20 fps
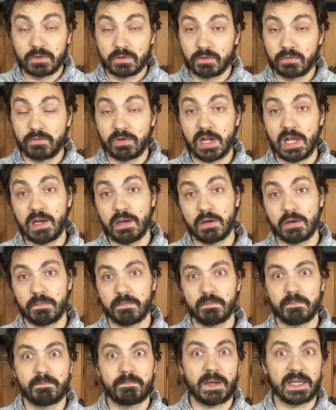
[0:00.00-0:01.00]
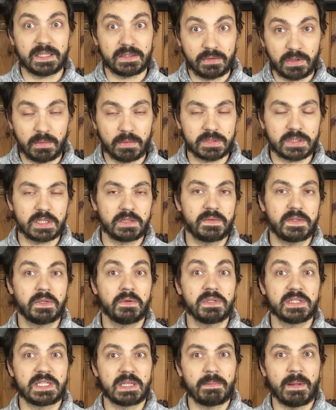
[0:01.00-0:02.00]
Donc voilà, euh, particulièrement cette
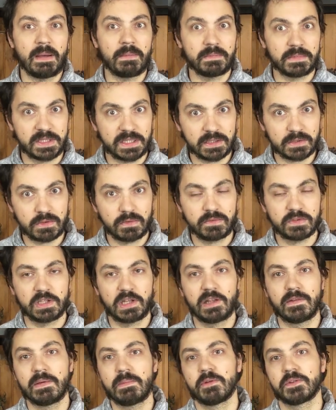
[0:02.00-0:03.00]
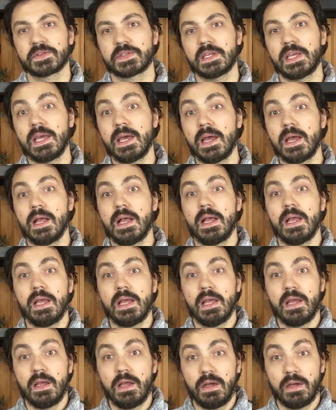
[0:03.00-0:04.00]
vidéo, n'hésitez pas à me dire ce que vous en avez pensé.
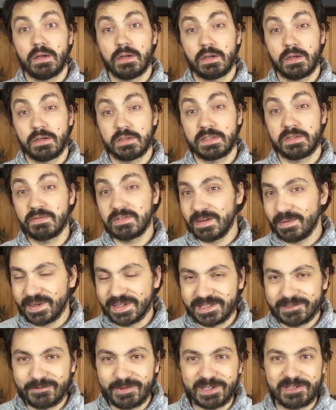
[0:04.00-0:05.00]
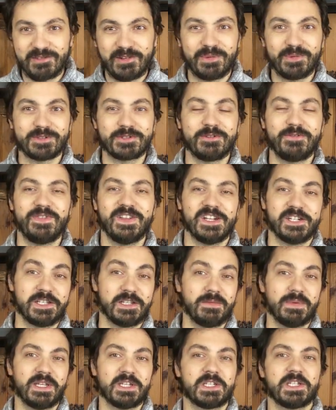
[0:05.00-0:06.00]
Euh, si vous appréciez particulièrement ce que fait la
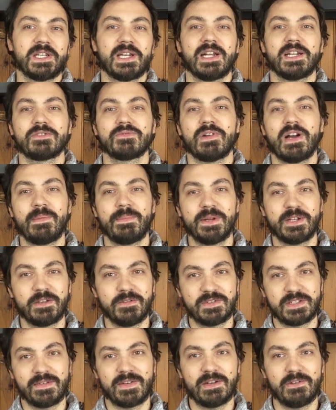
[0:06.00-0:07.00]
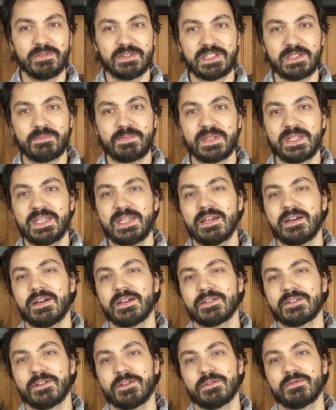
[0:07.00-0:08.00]
chaîne de manière générale, je vous rappelle que vous avez le Tipeee
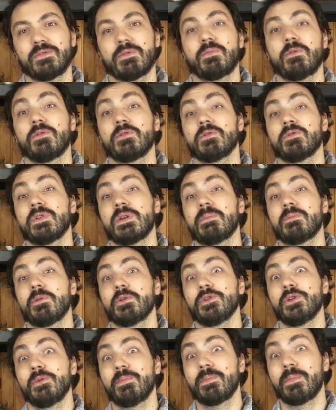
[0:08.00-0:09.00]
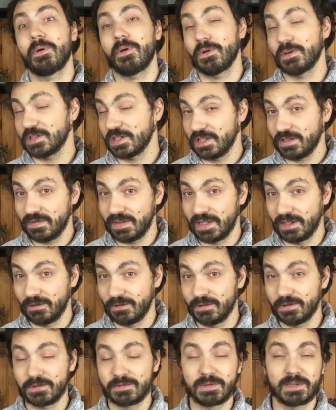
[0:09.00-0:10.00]
en attendant de vous prouver pour de prochaines
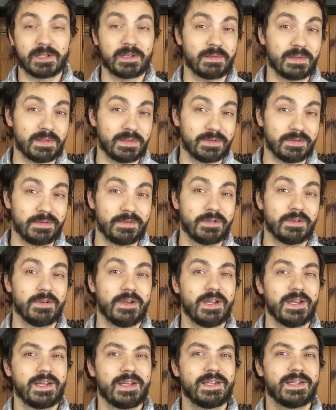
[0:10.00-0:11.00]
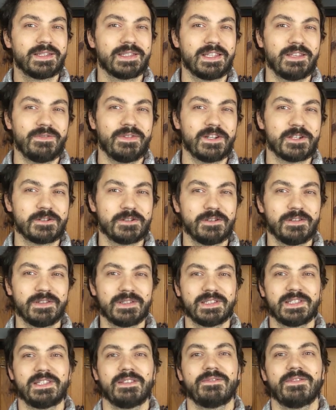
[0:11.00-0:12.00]
vidéos. Je souhaite comme d'habitude de kiffer le
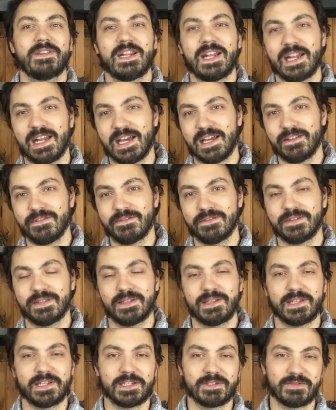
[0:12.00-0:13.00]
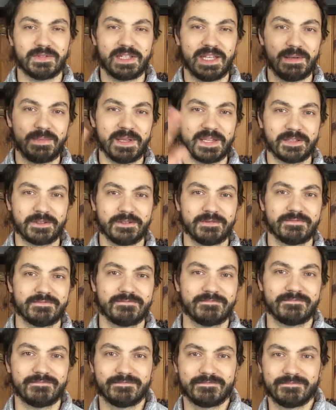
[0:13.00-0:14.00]
jeu, kiffer la live. Je vous dis à bientôt.